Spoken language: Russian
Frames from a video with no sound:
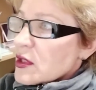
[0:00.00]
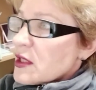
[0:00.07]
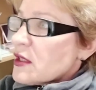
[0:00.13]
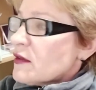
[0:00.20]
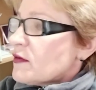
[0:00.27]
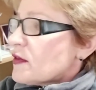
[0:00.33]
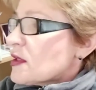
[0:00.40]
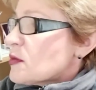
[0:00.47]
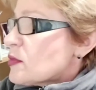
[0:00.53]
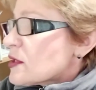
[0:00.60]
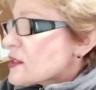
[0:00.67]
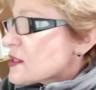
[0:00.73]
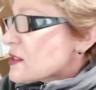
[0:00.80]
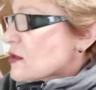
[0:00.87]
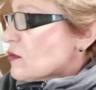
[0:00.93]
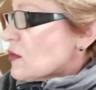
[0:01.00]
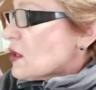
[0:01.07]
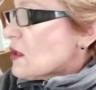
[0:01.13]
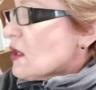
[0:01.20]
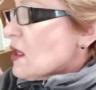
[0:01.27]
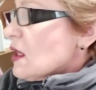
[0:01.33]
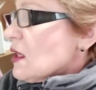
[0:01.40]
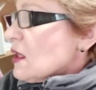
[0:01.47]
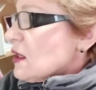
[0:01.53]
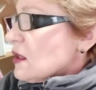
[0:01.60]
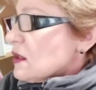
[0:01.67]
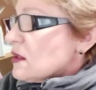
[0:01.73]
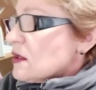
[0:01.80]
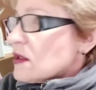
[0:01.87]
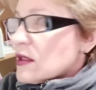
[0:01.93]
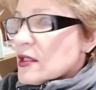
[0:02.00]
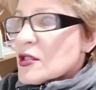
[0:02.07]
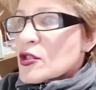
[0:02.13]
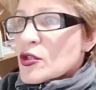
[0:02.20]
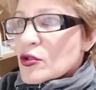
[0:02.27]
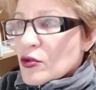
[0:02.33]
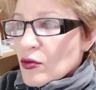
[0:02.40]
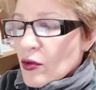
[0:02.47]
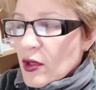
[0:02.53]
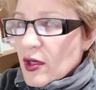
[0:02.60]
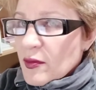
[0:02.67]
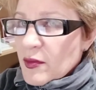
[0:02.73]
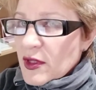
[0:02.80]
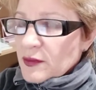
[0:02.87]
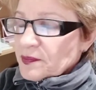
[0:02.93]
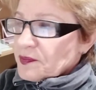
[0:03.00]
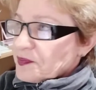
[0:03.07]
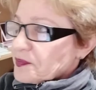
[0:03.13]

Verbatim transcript: и выбросами, и истоками.